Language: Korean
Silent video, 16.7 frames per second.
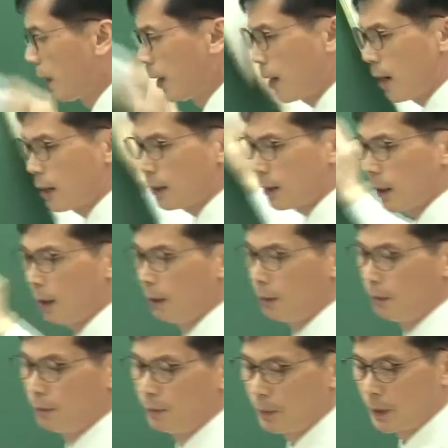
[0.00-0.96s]
할게요.
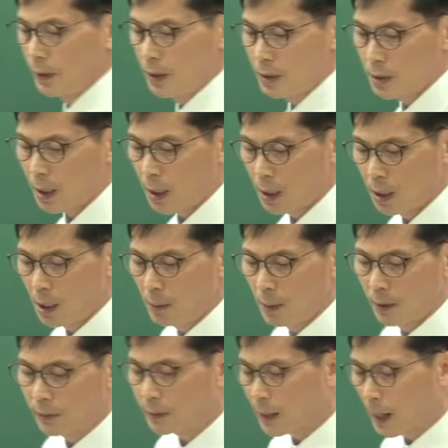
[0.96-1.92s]
자,
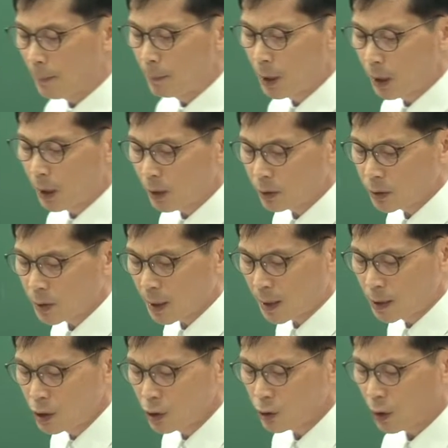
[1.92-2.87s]
1번 단면의 형성
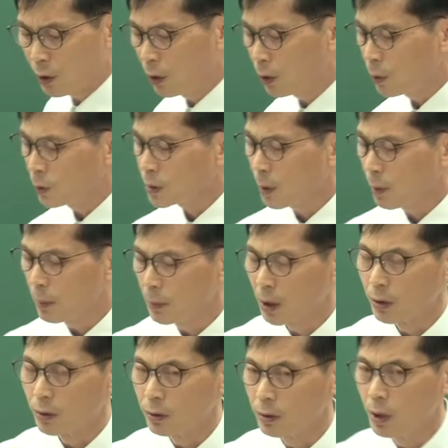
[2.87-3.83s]
가치수의 허용 오차
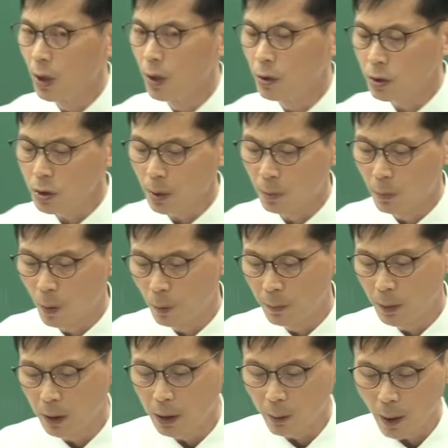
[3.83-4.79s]
범위는
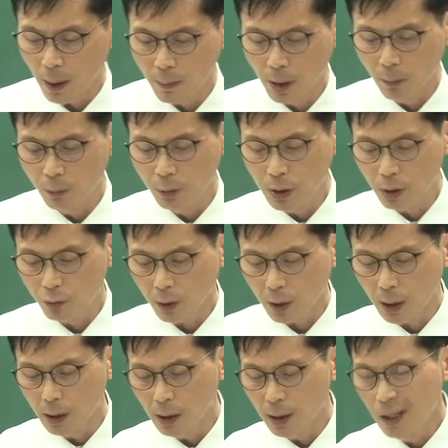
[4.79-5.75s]
0.5mm로 하며 부재
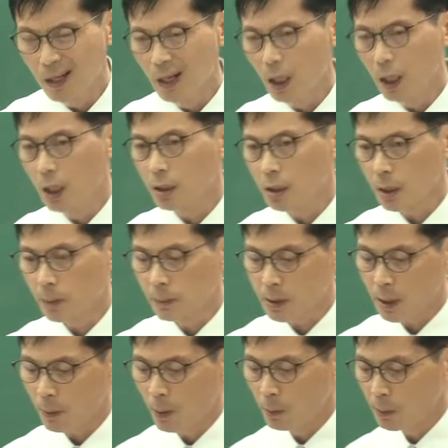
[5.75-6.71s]
두께는
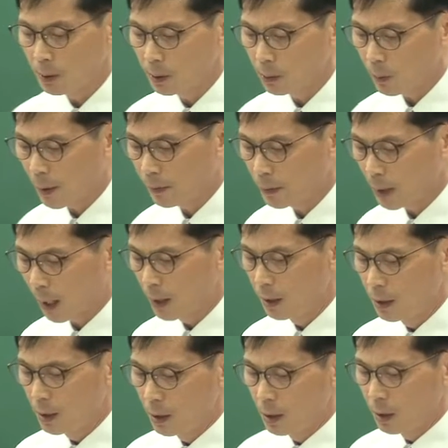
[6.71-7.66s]
1.35mm로 한다.
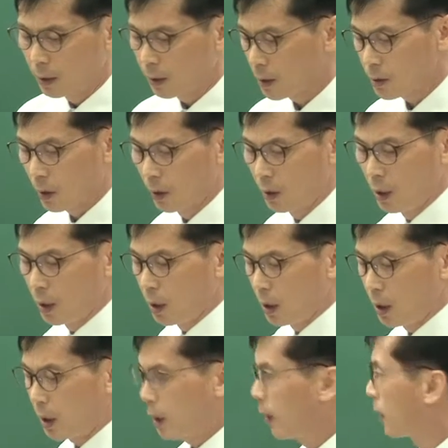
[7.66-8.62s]
그래서
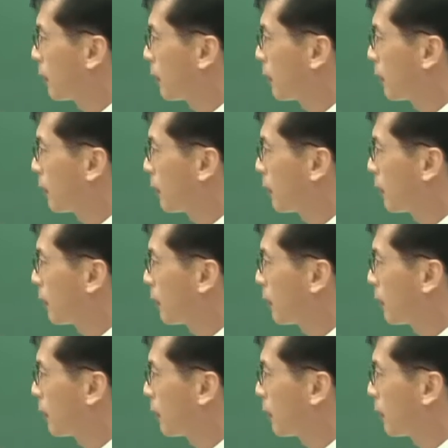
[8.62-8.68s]
이게